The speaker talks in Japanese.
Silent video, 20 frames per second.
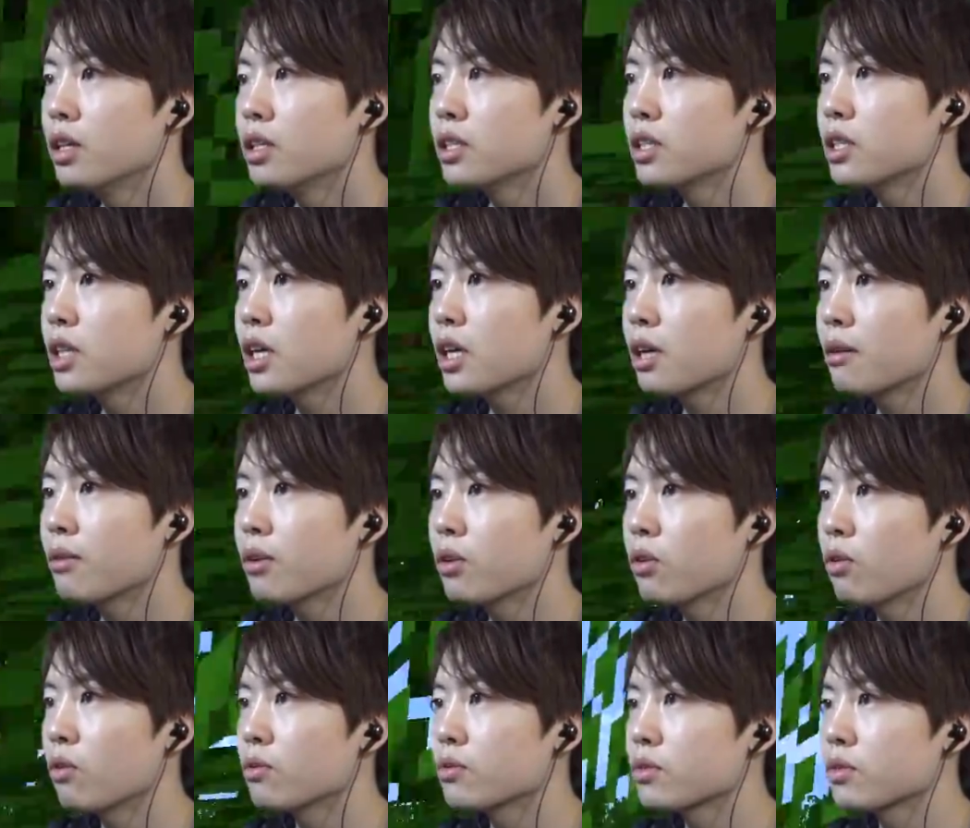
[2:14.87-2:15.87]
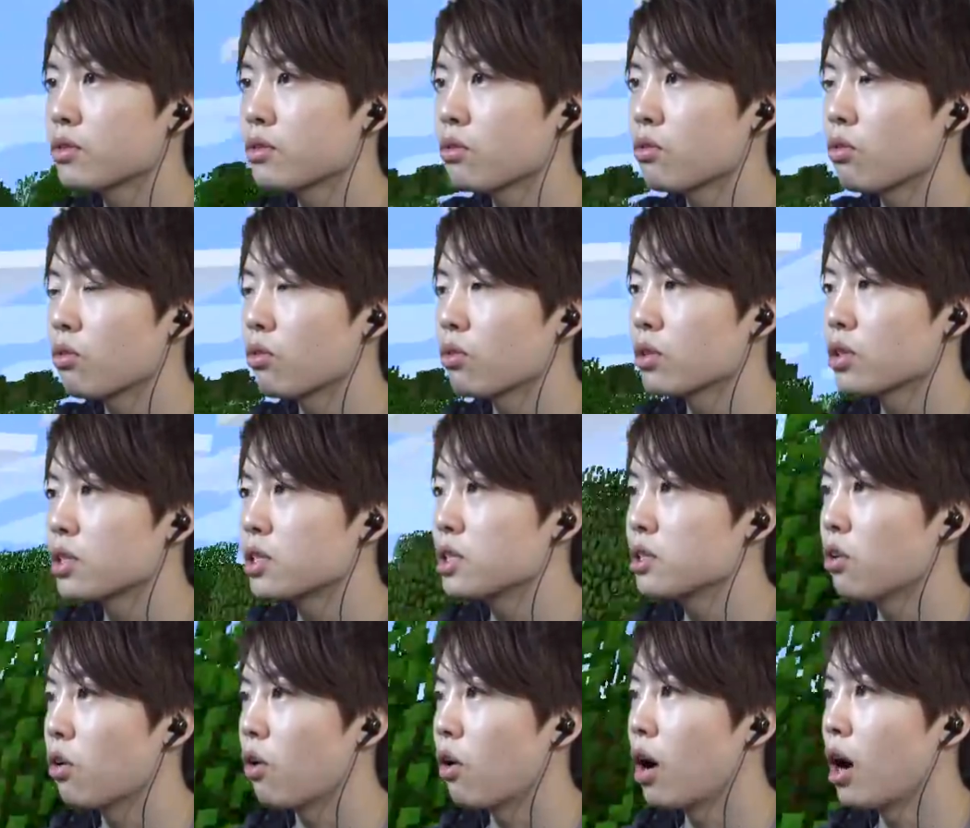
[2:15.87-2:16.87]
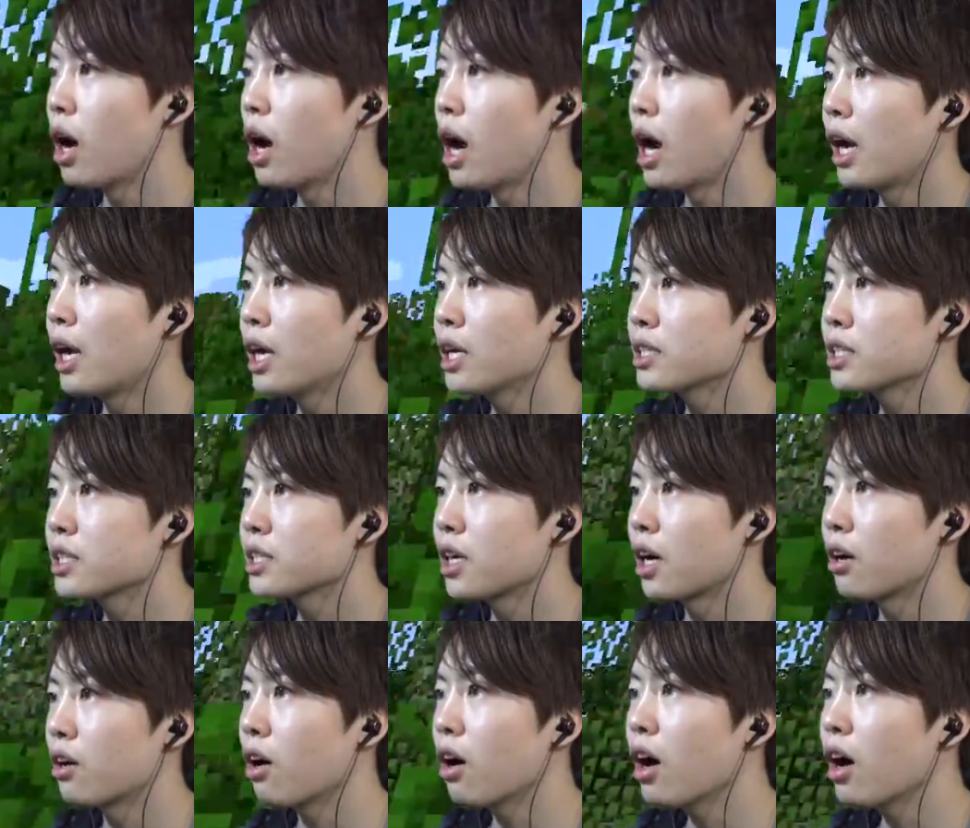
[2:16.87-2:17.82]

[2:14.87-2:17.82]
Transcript: 白樺の普通のこの木の林が、